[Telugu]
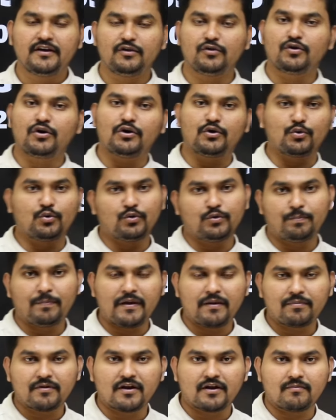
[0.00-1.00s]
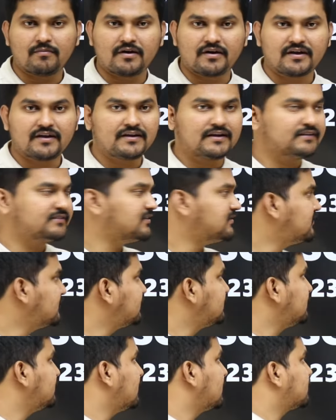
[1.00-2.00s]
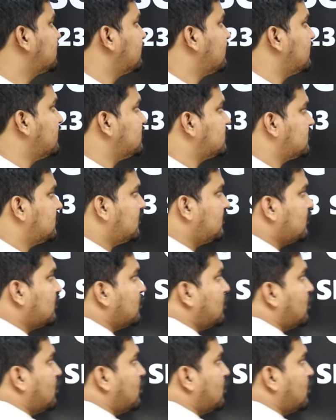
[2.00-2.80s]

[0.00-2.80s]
ఇది ఒక ట్రూట్ పేపరే అనమాట ఎస్ఎస్సి సీజిఎల్కి సంబంధించిన